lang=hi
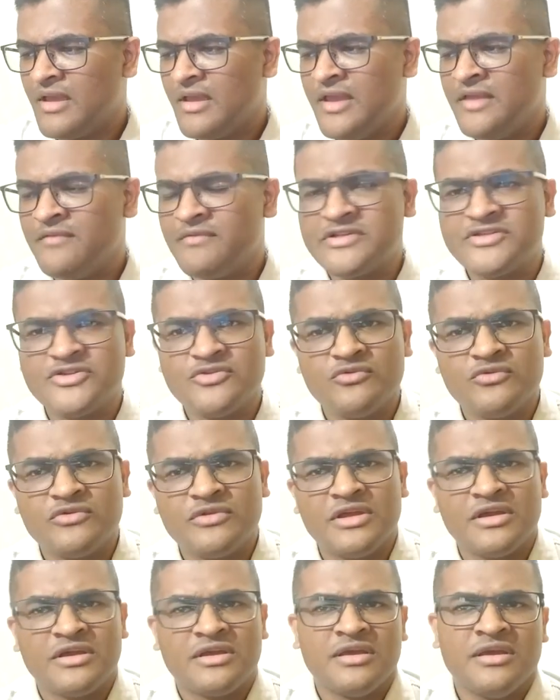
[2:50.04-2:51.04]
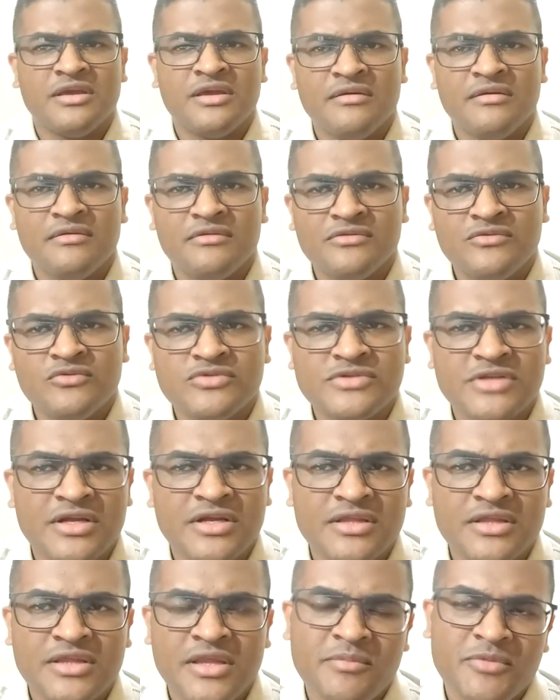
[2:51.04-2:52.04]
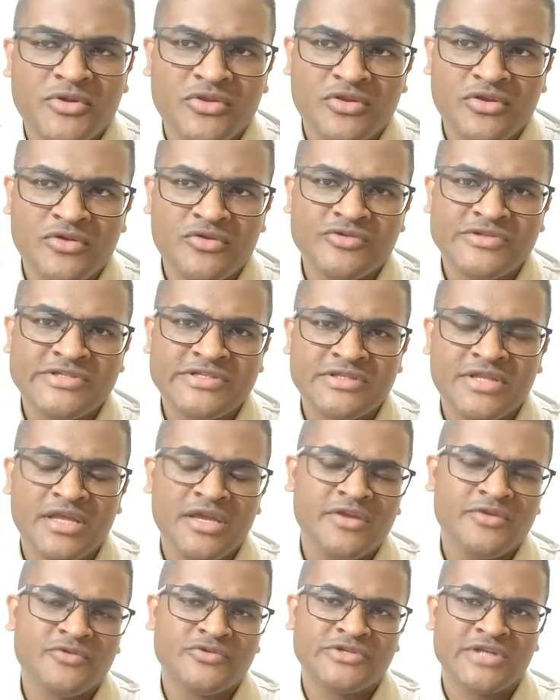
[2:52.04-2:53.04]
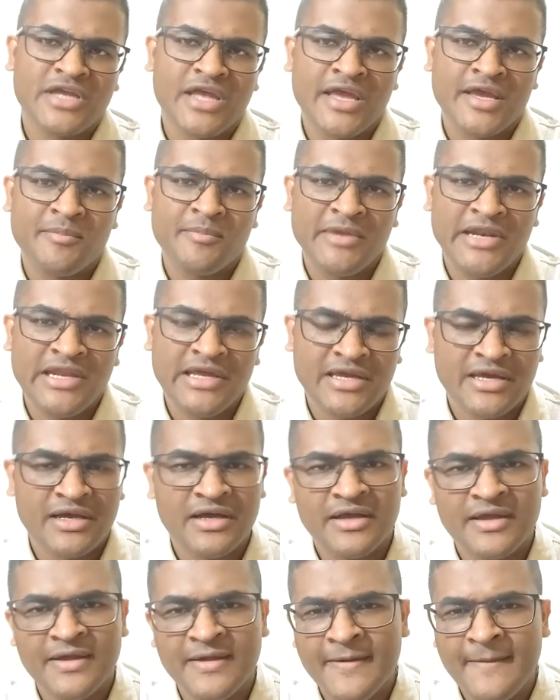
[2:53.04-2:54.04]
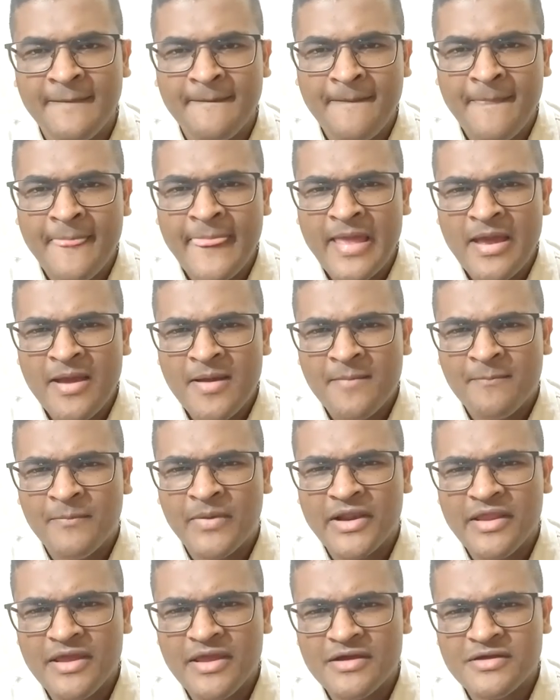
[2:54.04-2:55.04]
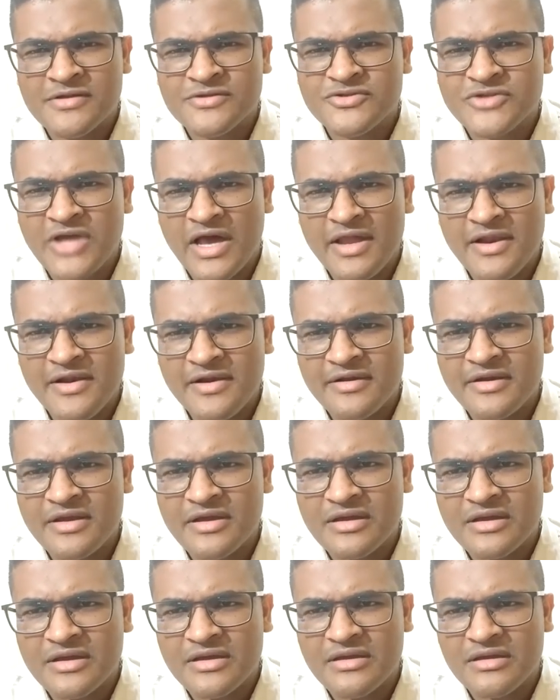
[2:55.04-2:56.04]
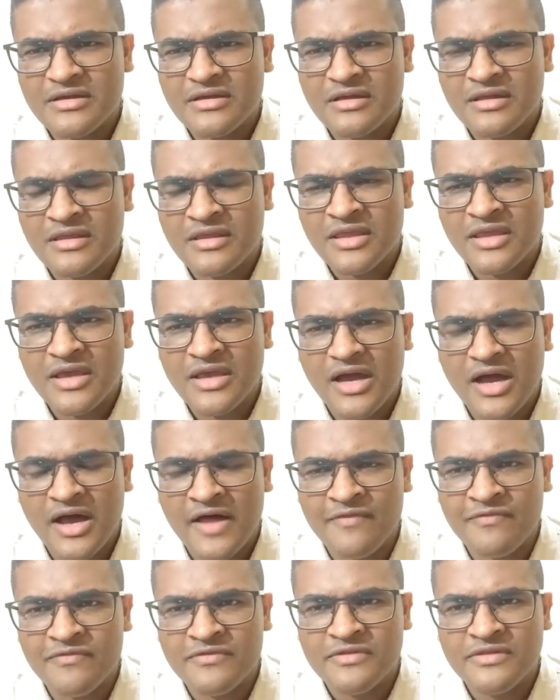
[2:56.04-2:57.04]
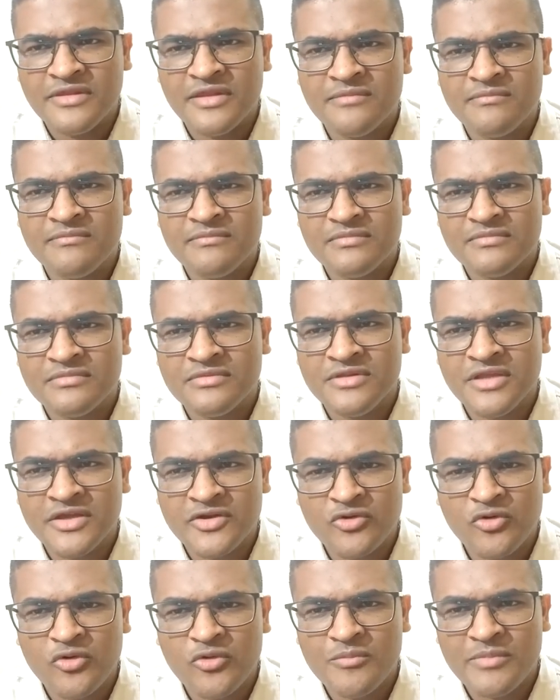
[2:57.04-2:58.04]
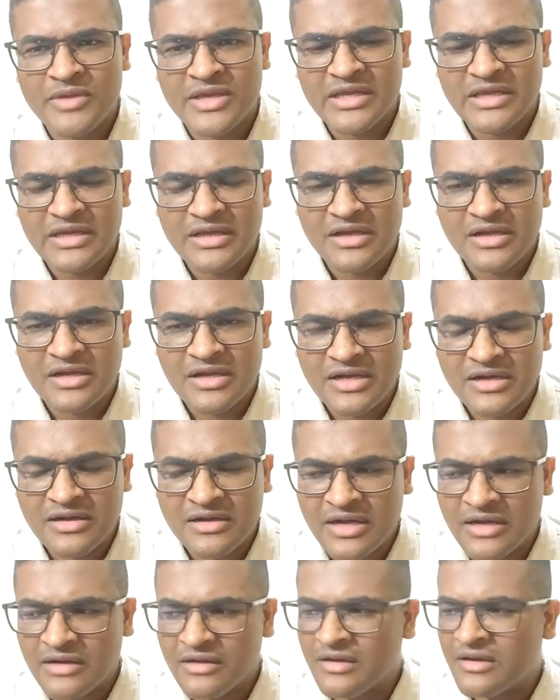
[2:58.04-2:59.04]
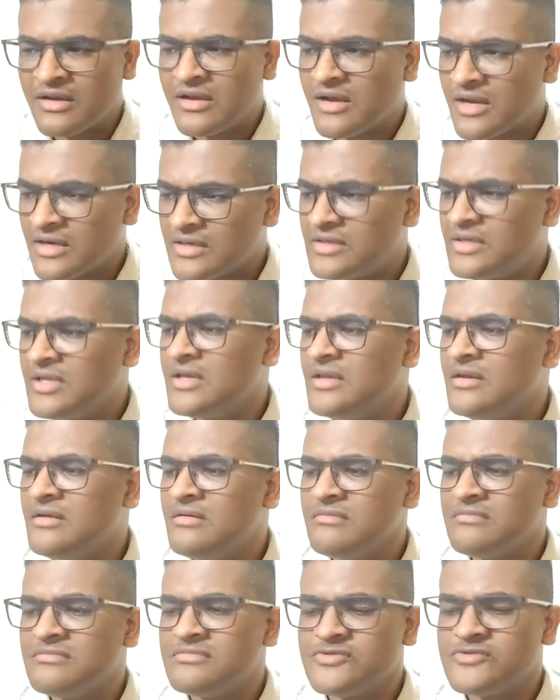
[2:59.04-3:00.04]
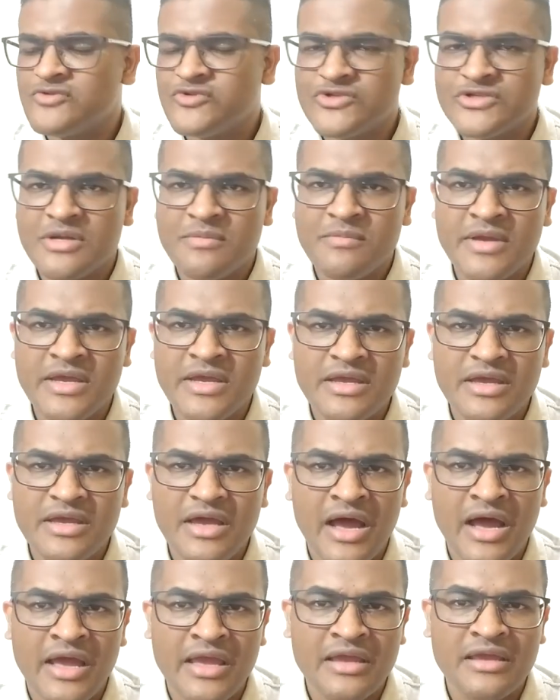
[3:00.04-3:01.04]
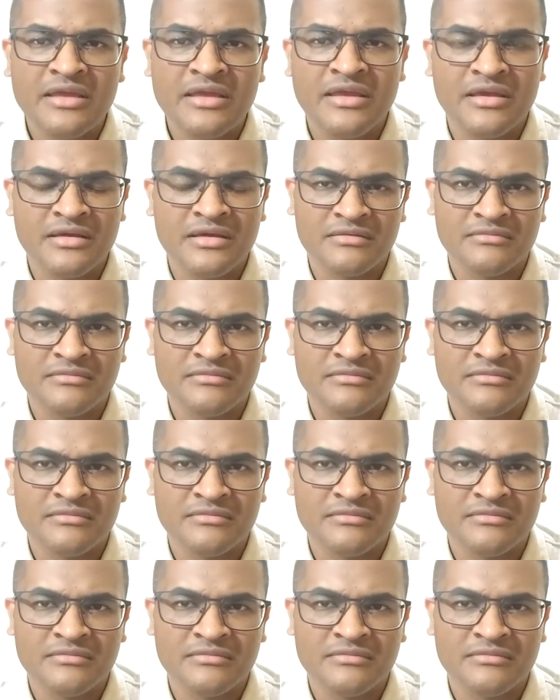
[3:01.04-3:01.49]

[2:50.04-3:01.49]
इन वचनों को देखिए दूसरा तिमतियुस तीन उसके एक में लिखा है पर यह जान रख कि अंतिम दिनों में कठिन समय आएंगे